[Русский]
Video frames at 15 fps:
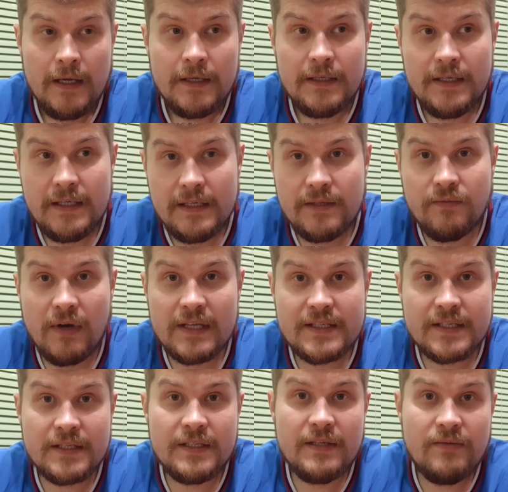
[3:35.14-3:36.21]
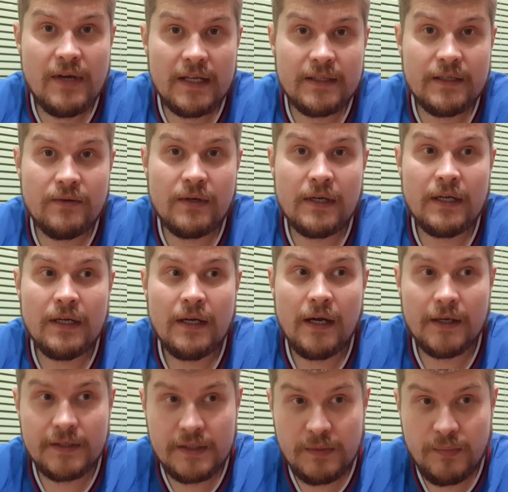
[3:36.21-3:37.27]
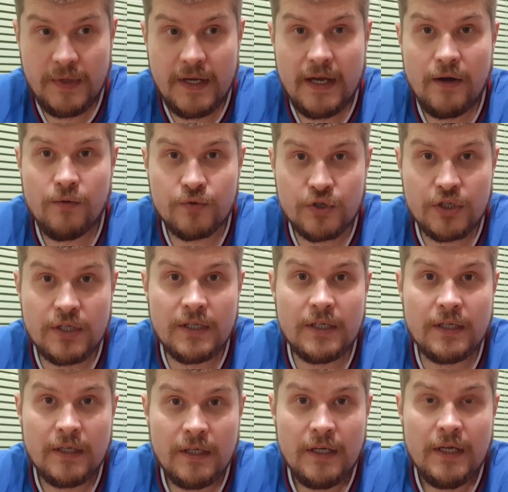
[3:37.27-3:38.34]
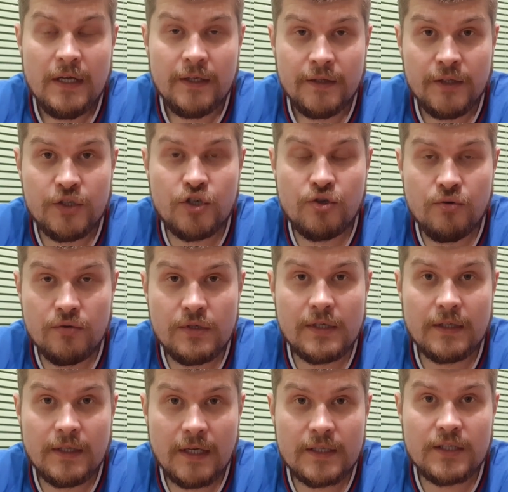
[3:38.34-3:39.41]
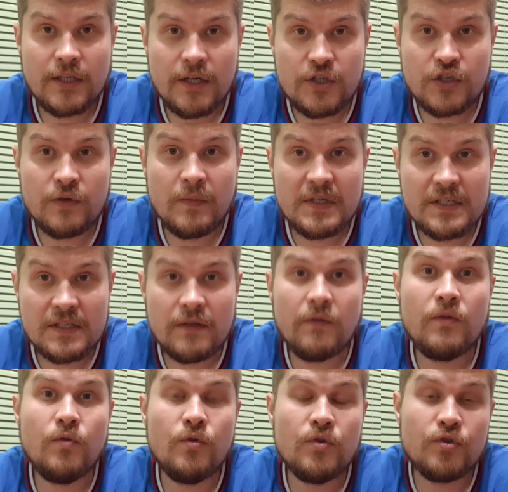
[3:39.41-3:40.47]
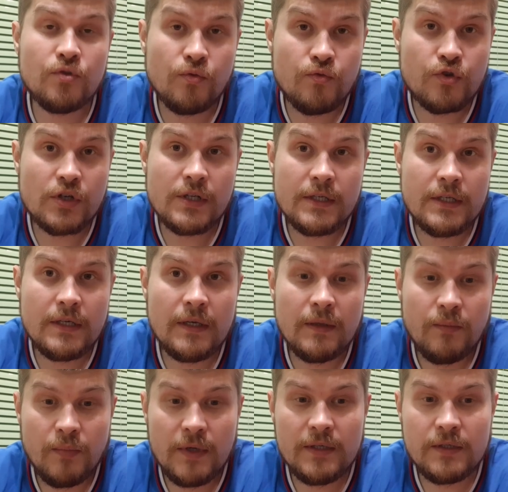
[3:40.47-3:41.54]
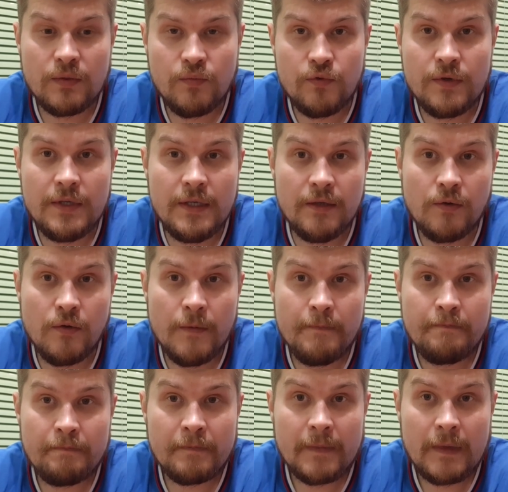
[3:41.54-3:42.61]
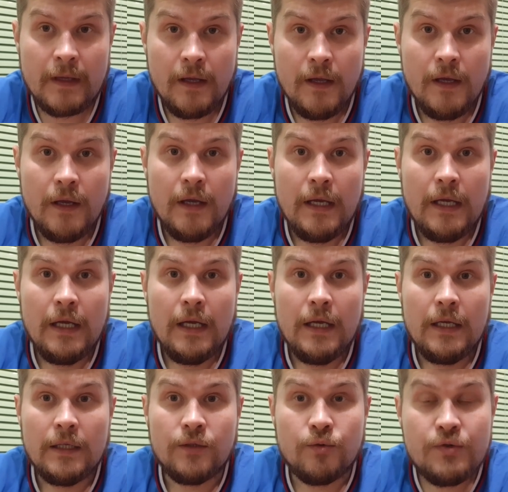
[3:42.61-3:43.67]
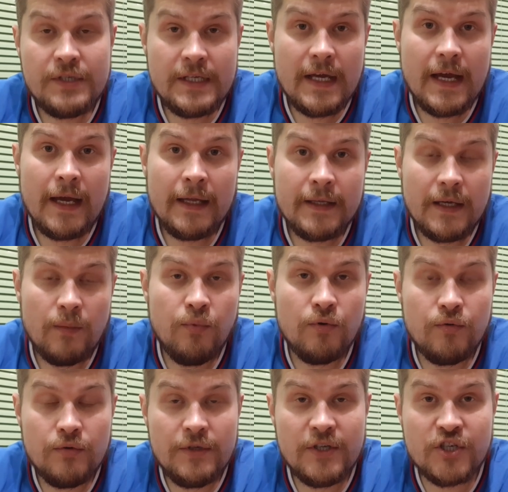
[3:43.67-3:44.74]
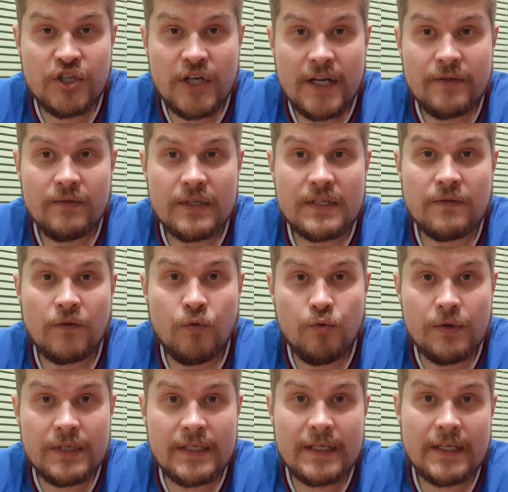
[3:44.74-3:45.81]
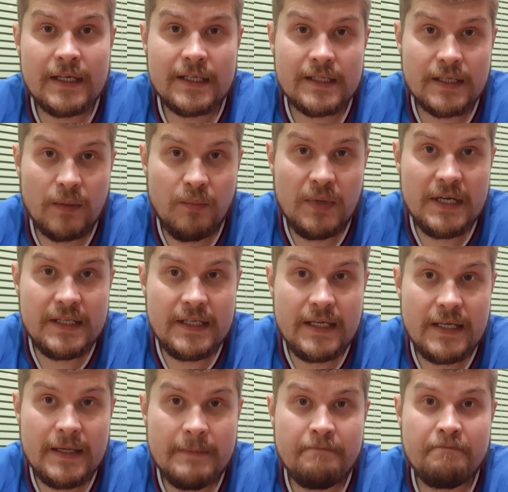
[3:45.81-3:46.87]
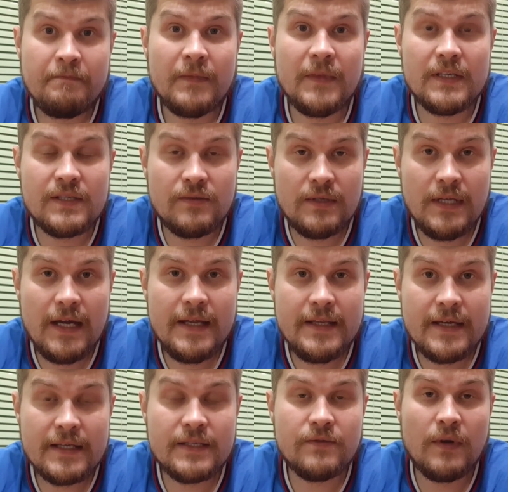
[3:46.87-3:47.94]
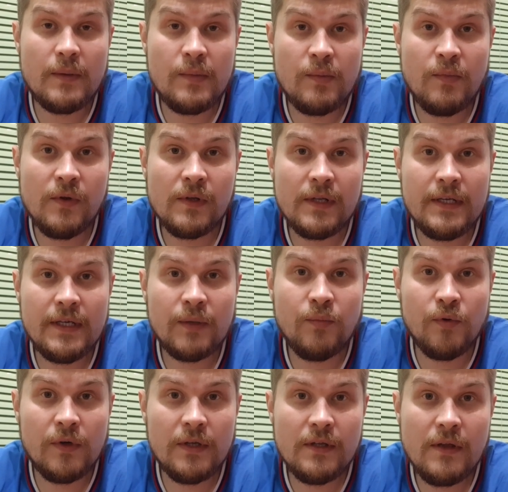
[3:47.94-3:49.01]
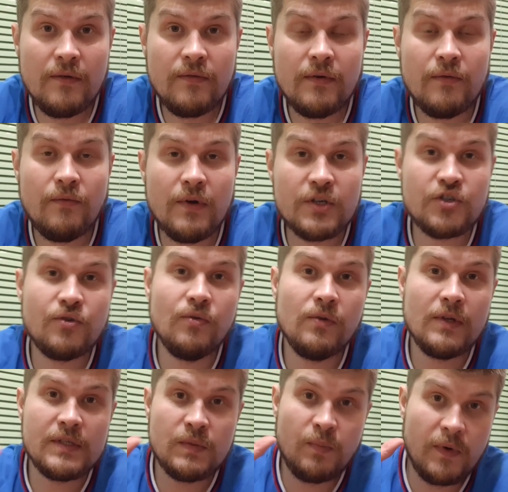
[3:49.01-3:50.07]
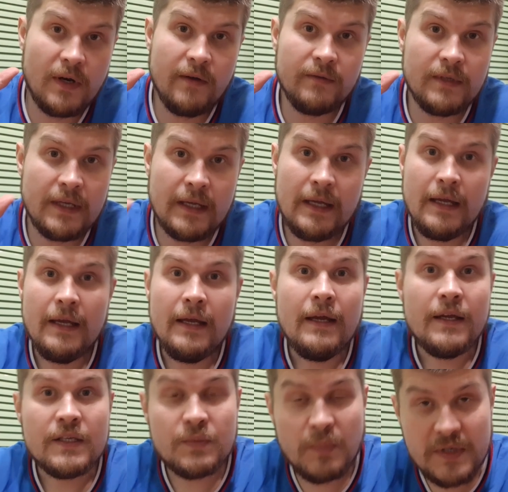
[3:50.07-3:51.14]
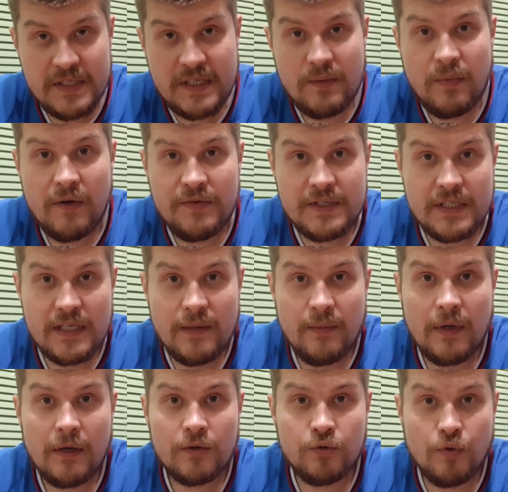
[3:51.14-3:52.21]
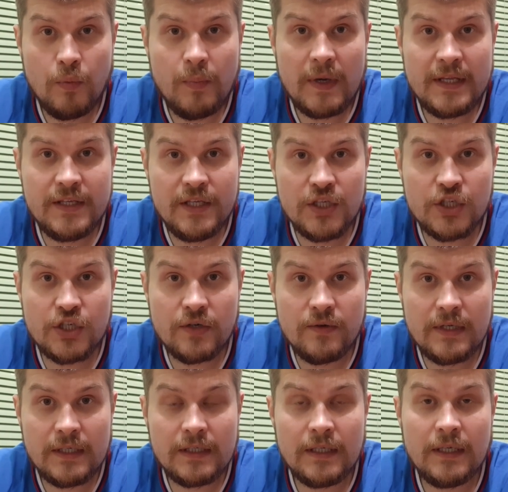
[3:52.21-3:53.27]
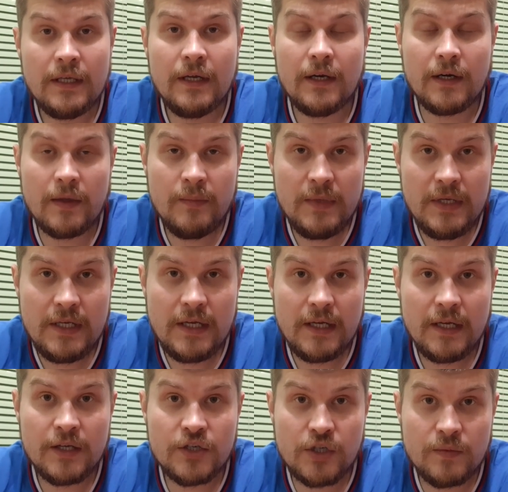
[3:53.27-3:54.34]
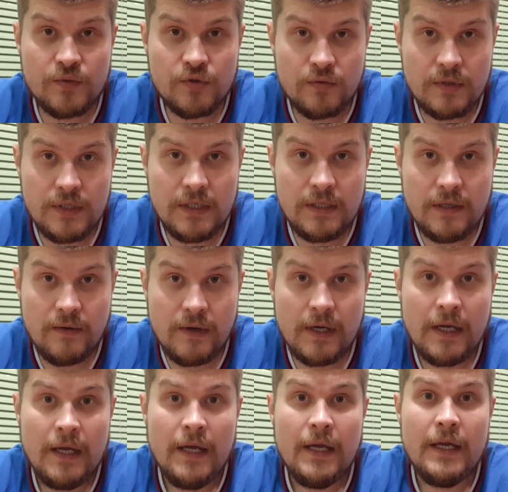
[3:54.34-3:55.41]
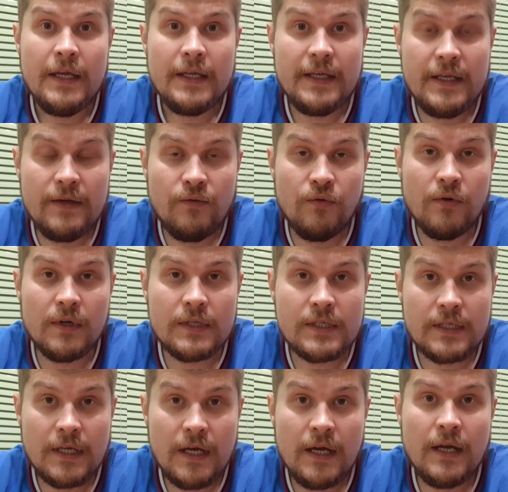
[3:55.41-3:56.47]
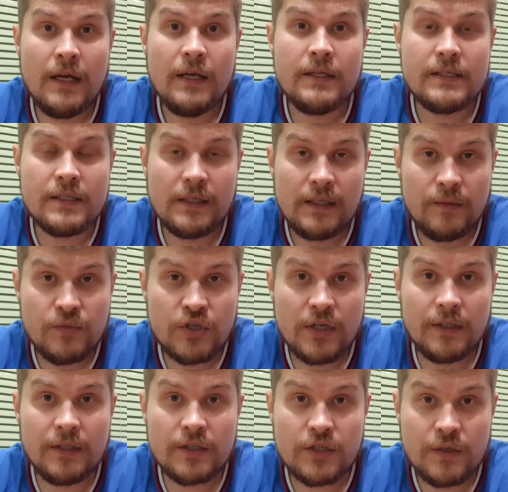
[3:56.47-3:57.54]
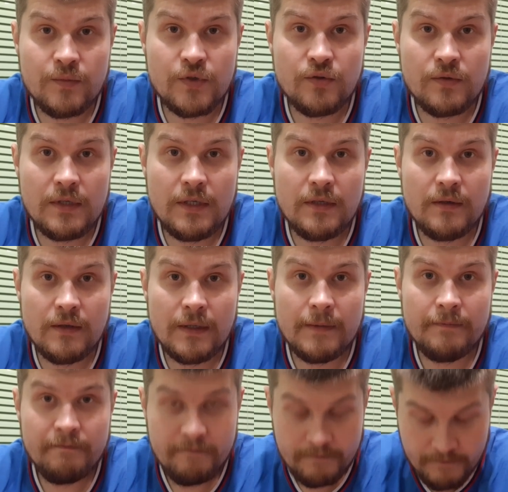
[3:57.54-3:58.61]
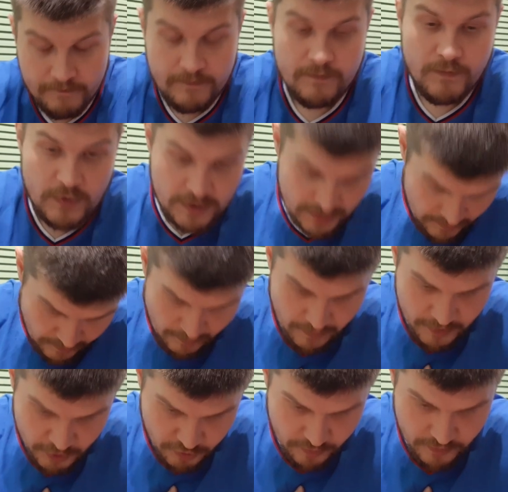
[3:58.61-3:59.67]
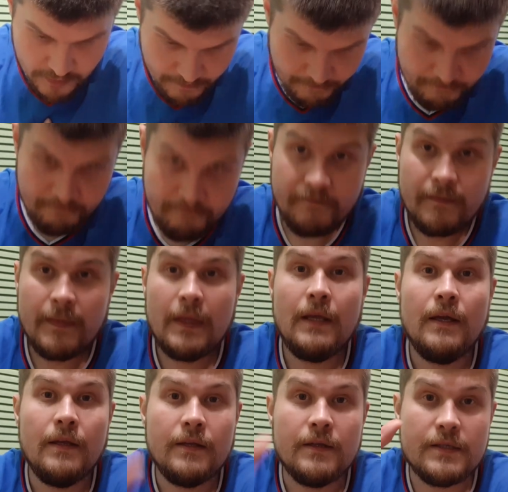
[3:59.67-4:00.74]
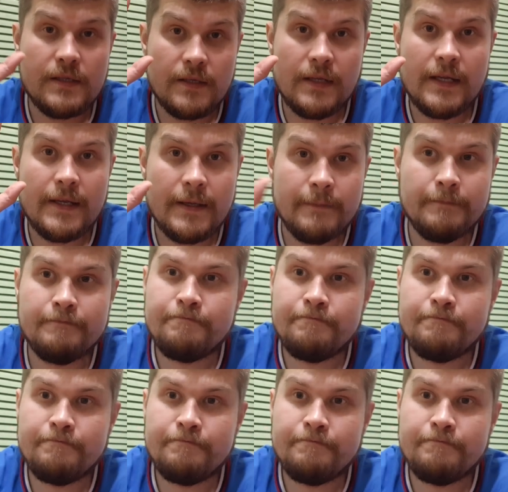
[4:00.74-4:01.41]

И 29 октября уже начнется, так скажем, основное слушание по этому делу. Друзья, я буду держать вас в курсе событий. До свидания. С вами был Олег Бурылов, ваш голос правды. Спасибо всем, кто поддерживает Рамиля Шамсудинова и его отца Салимжана Шамсудинова. Спасибо большое. До свидания.